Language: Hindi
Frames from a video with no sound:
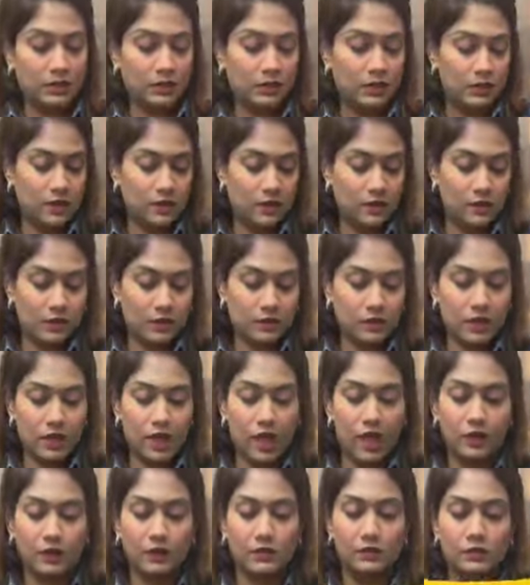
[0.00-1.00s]
आदत नहीं है ना
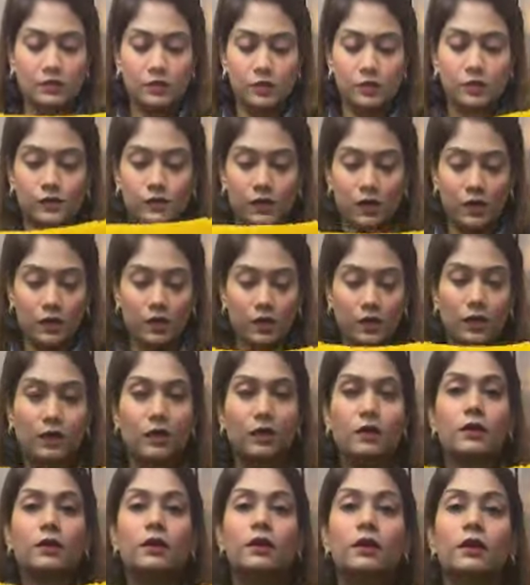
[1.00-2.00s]
इतने हैंगर्स यूज करने
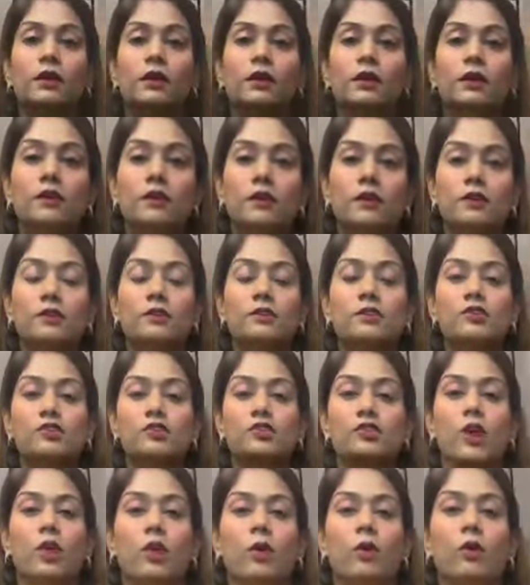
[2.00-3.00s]

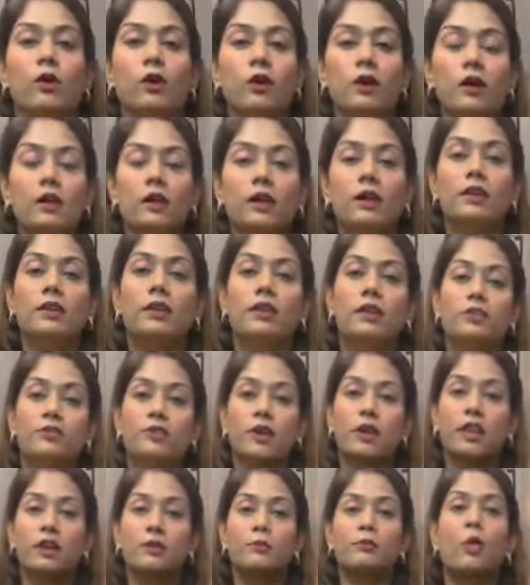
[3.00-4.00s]
चलो ये
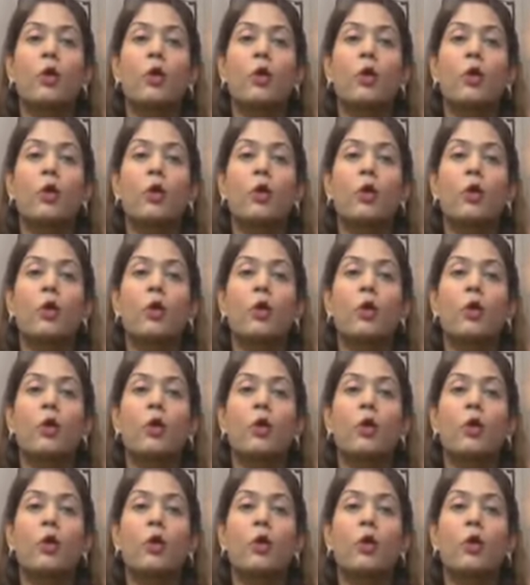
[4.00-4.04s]
चल